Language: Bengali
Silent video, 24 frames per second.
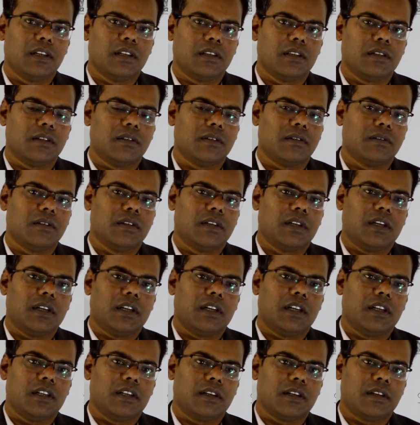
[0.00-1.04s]
তো
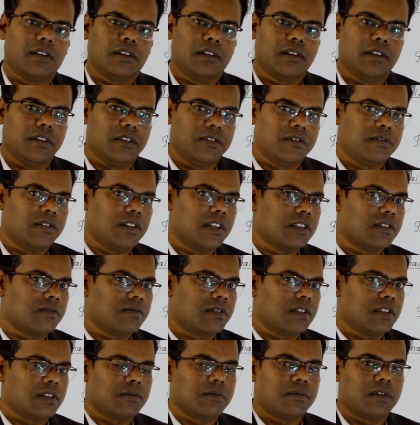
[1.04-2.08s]
এটা ইফ প্লাস
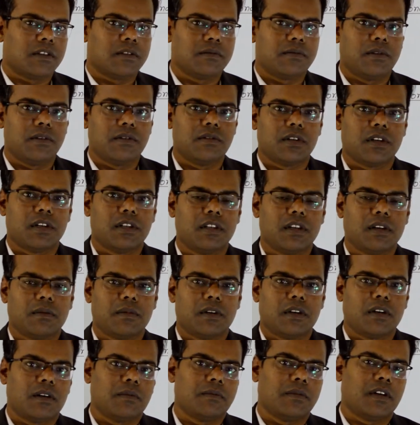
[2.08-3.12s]
প্রেজেন্ট প্লাস ফিউচার দিয়ে
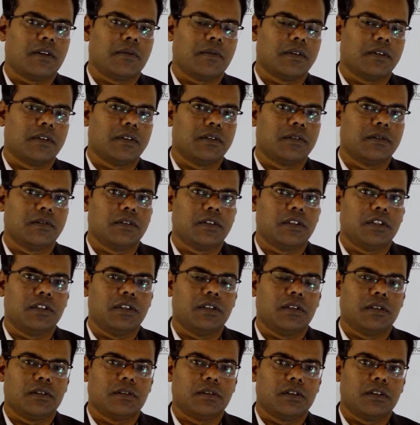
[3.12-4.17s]
আমার আমরা আপাতত করছি
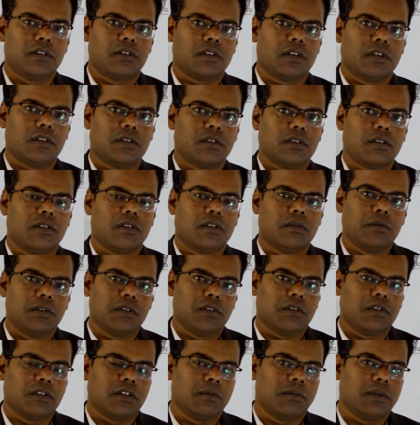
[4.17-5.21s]
জিরো কন্ডিশন যখন হবে
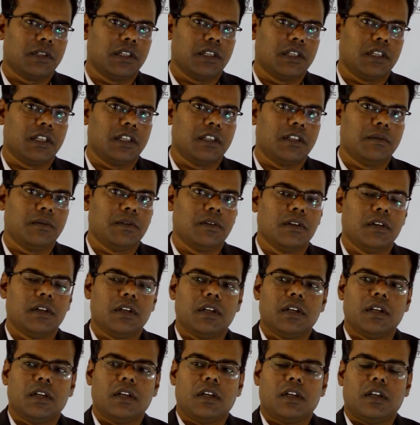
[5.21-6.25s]
তখন আমি দেখিয়ে দেবো
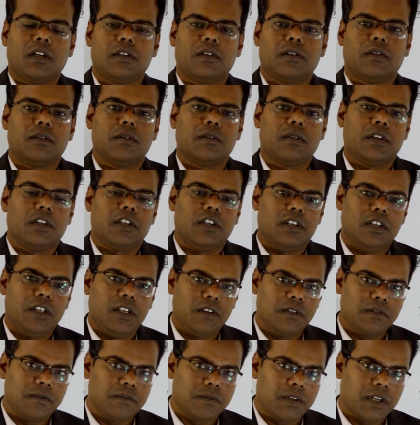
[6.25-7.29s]
তো
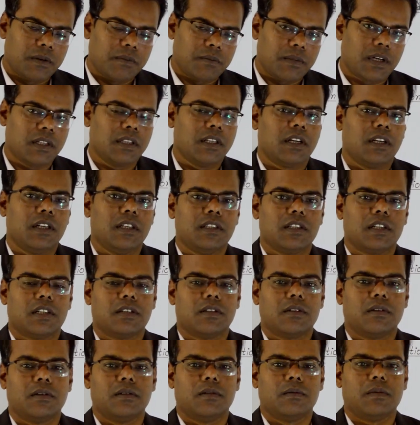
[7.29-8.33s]
ইফ মাই মাদার ইজ
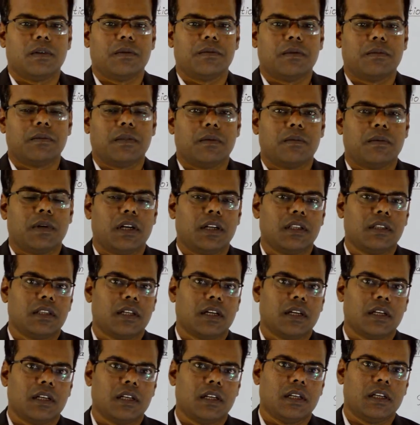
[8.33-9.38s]
অ্যাট হোম আমার মা বাড়িতে
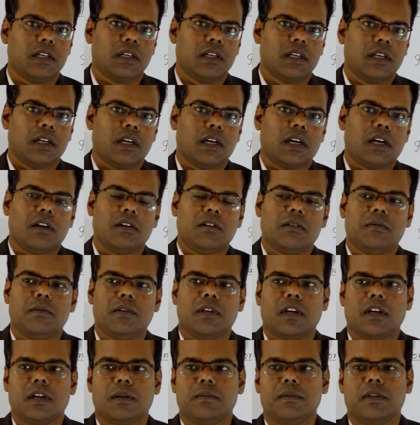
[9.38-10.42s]
থাকলে আই উইল বি
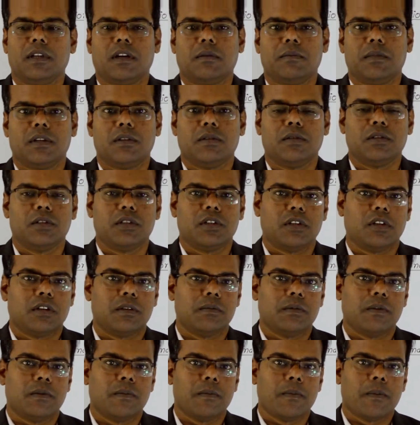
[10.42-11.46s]
হ্যাপি আমি খুশি
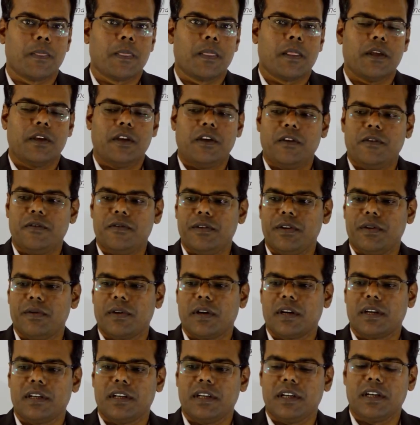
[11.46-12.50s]
হব ইফ ইউ
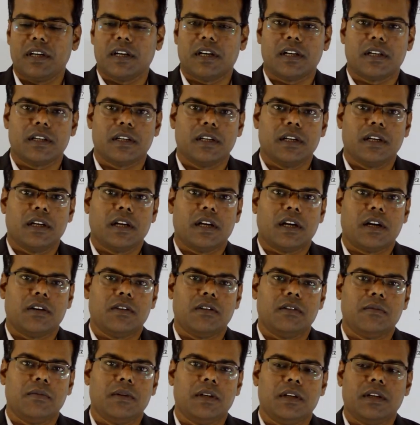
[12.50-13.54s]
আর হিয়ার আই
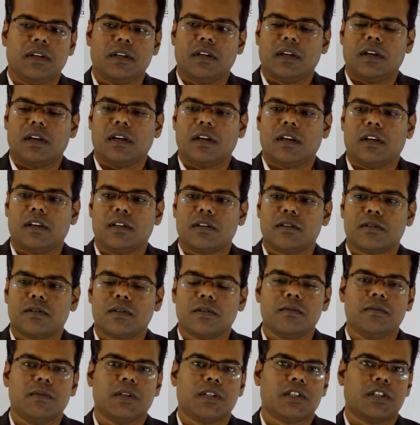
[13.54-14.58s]
উইল বি সো
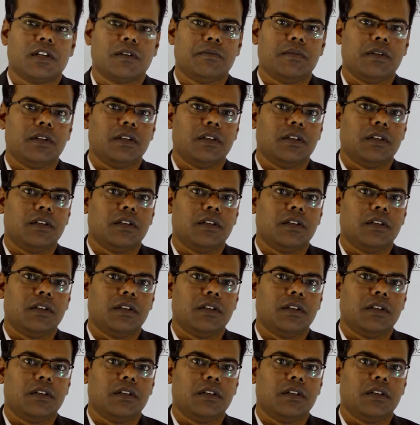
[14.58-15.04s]
মাচ হ্যাপি